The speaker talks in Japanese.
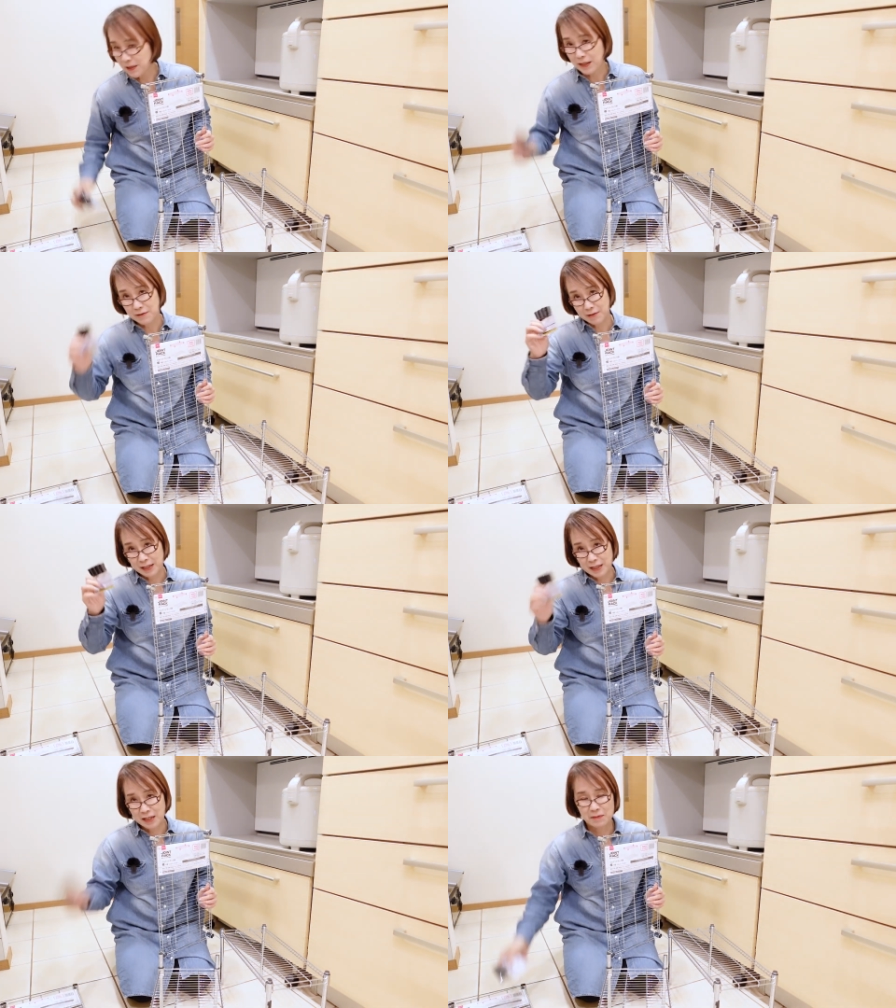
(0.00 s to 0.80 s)
ラックを
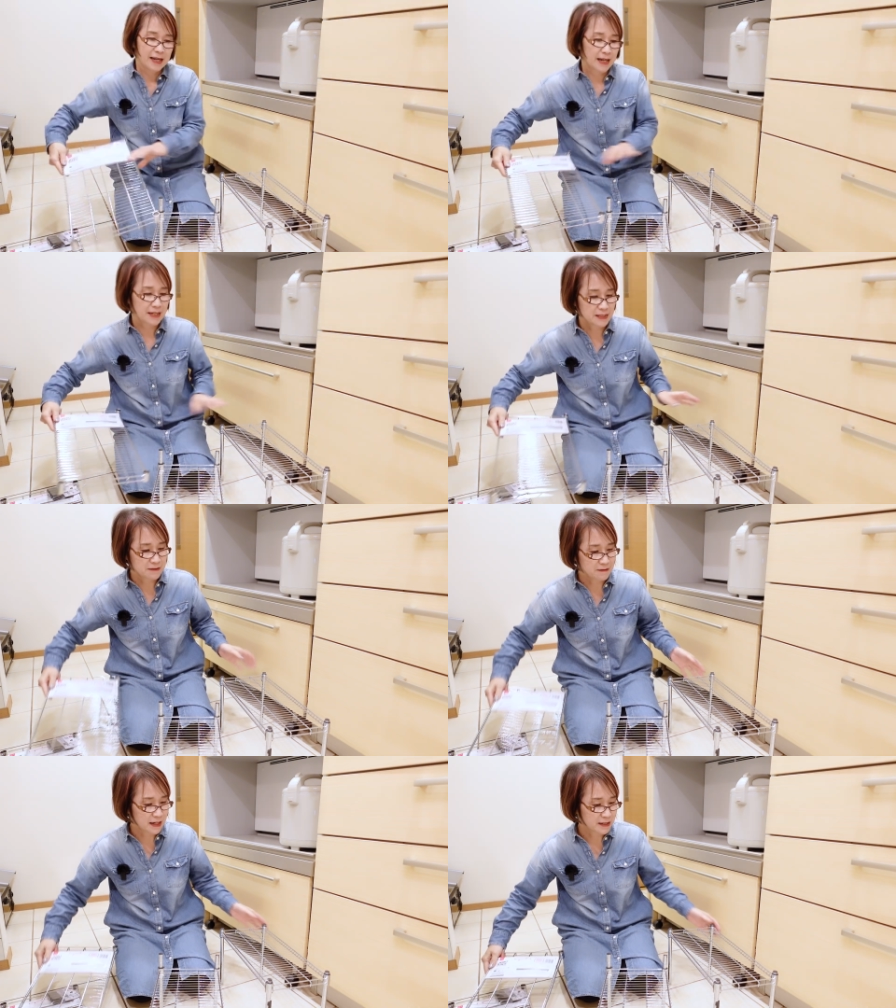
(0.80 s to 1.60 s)
買ってきます。
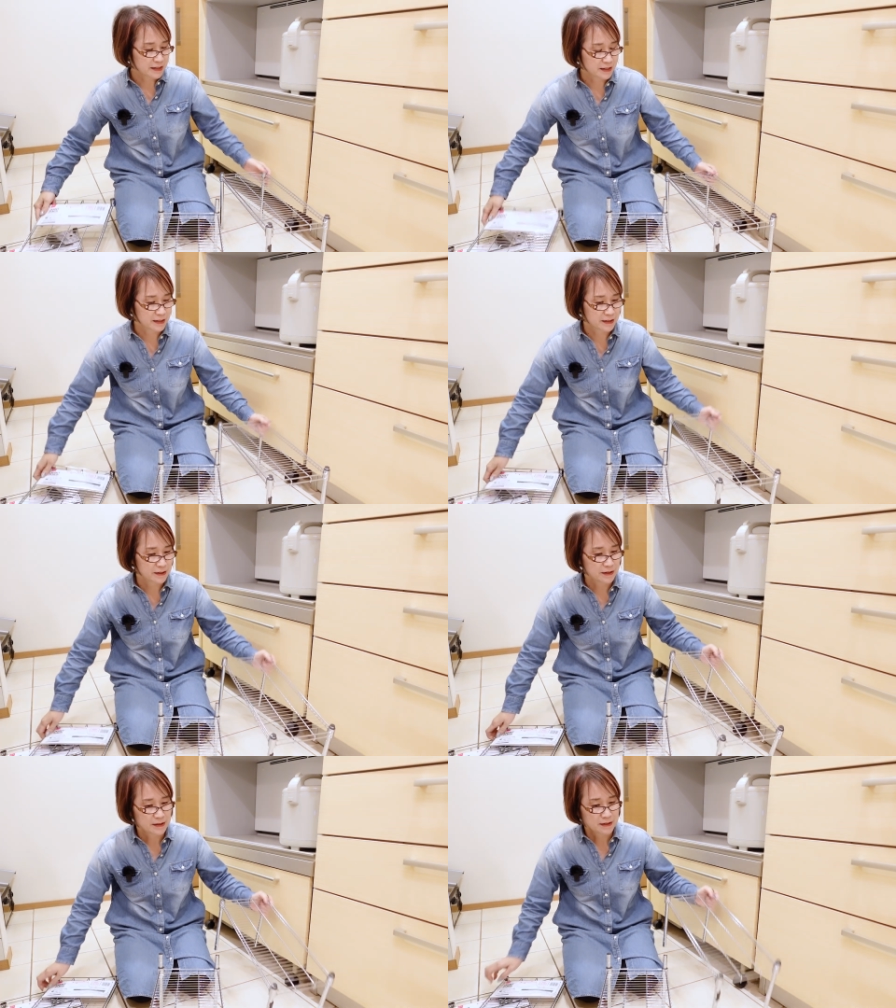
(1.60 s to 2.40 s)
足は
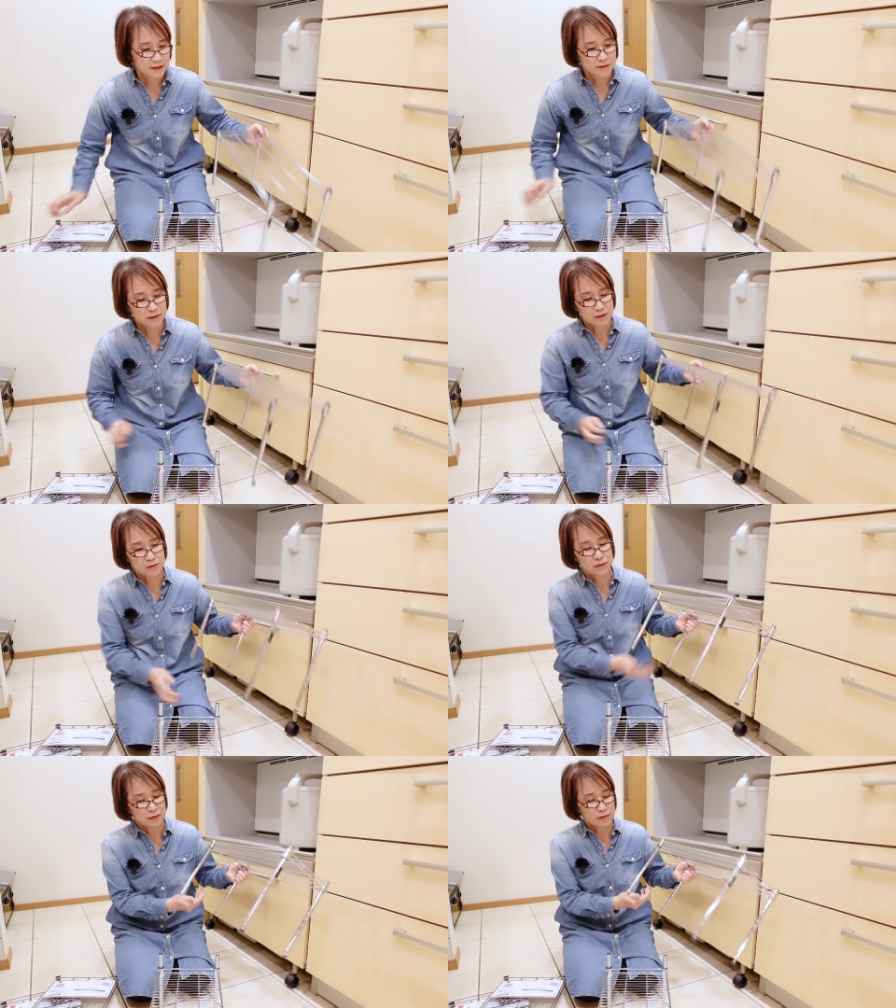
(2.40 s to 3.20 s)
これ
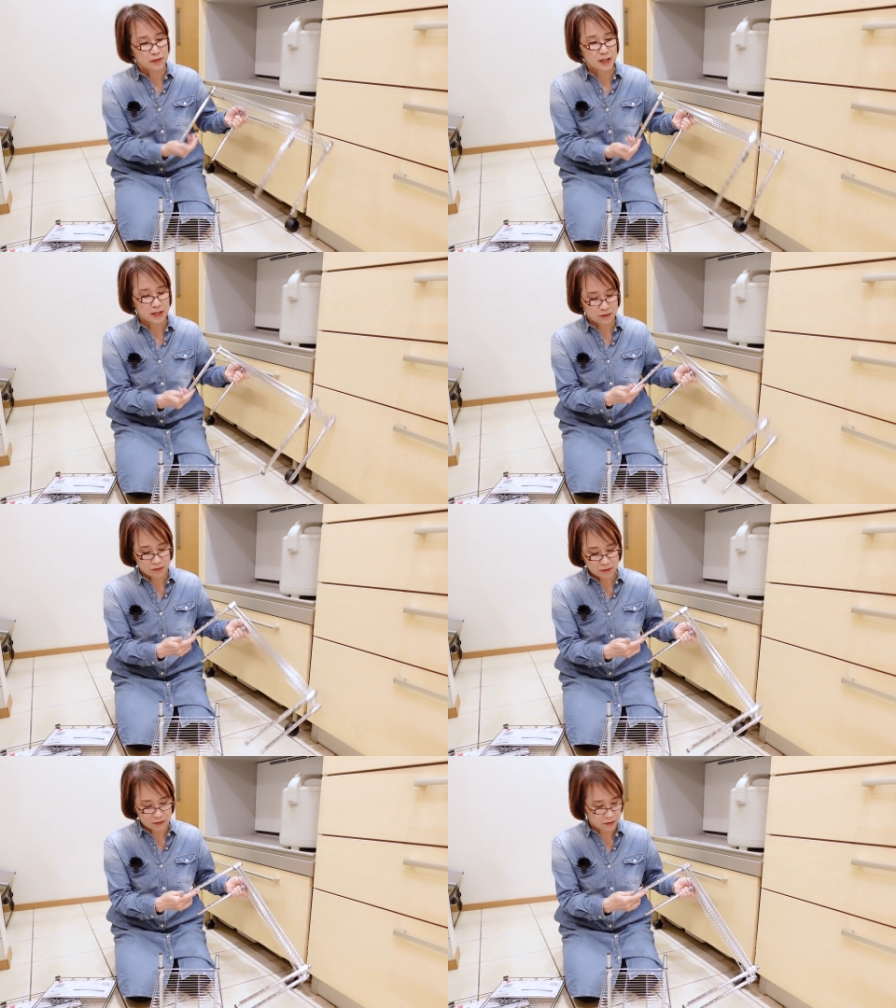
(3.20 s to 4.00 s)
最初
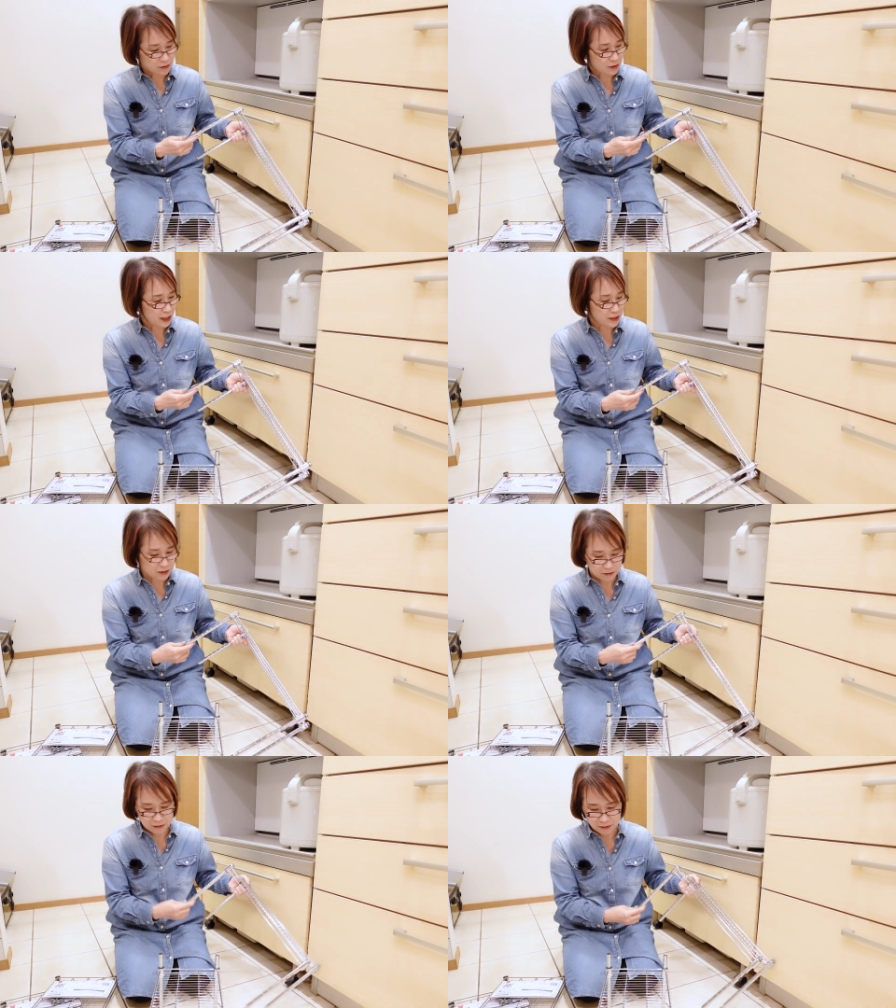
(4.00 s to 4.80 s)
の
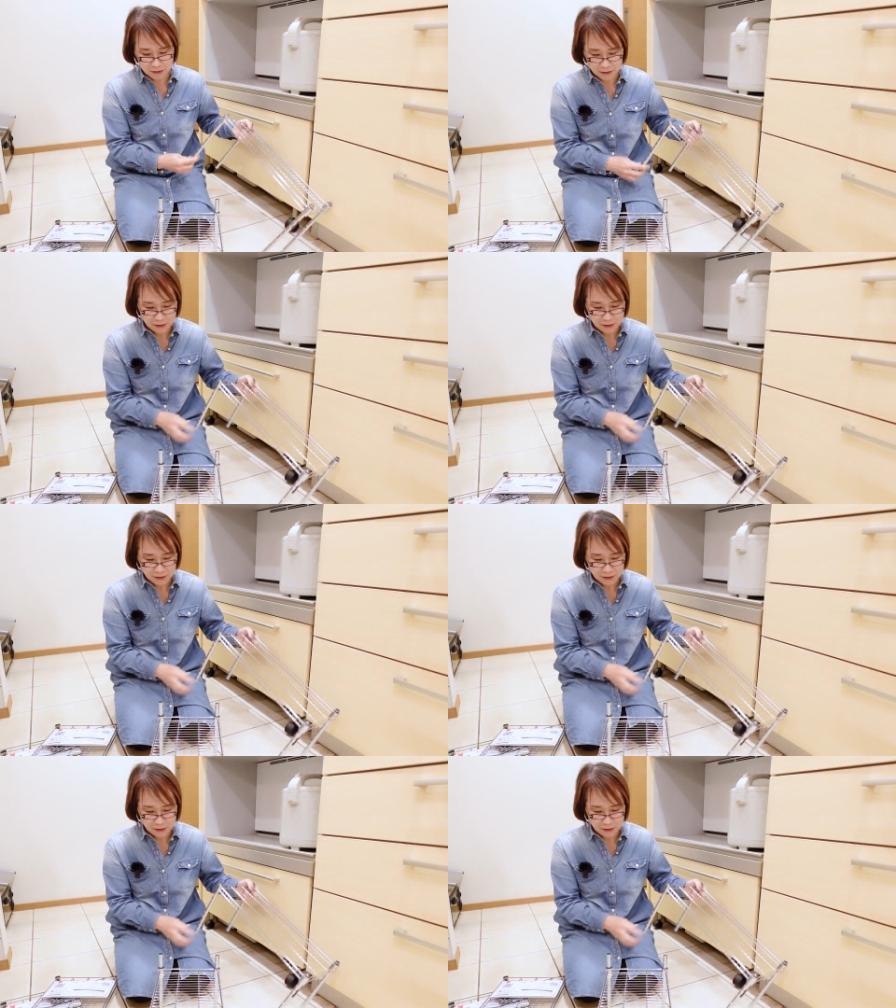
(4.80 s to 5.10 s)
足と